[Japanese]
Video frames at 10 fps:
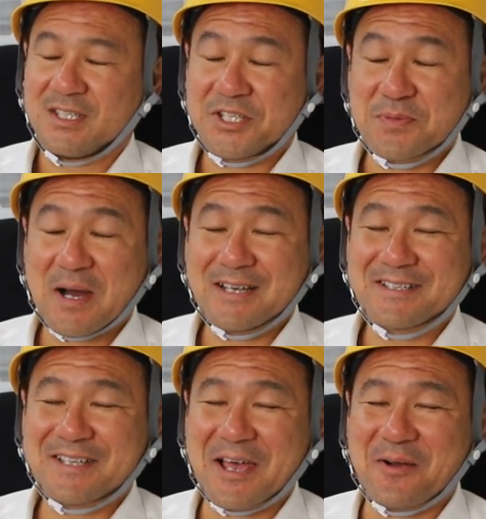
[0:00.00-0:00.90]
1万
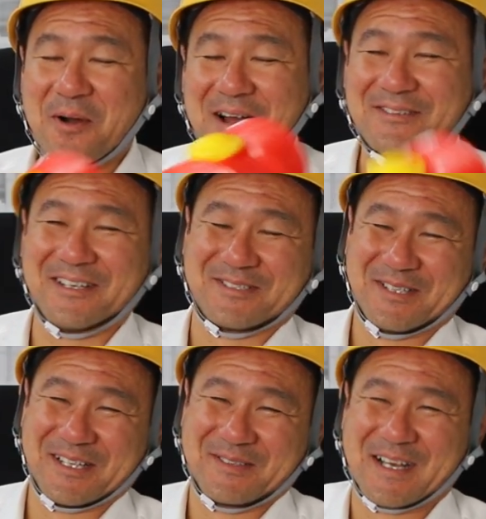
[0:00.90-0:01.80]
1500円と
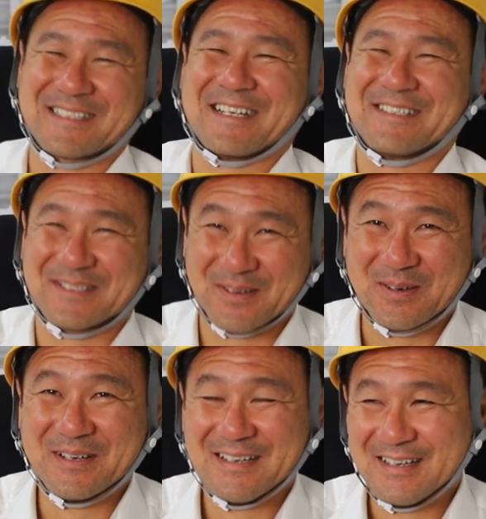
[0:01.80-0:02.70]
いう出したんですよ
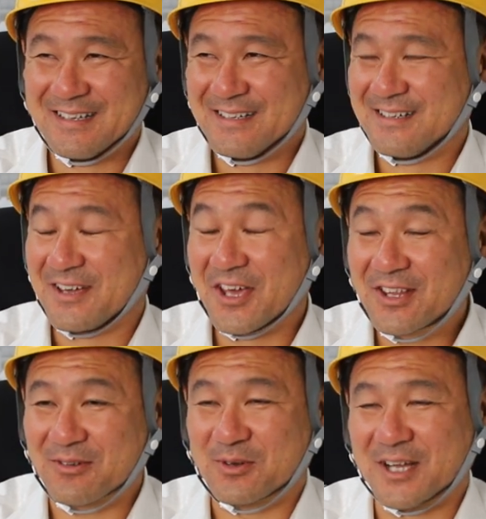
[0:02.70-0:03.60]

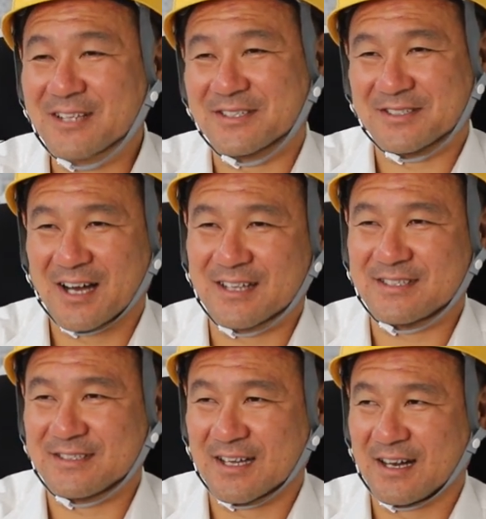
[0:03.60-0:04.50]
えってこれ何ですかって
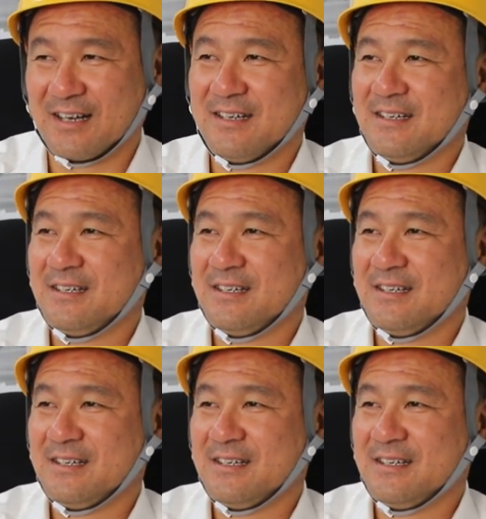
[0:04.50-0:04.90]
言ったら、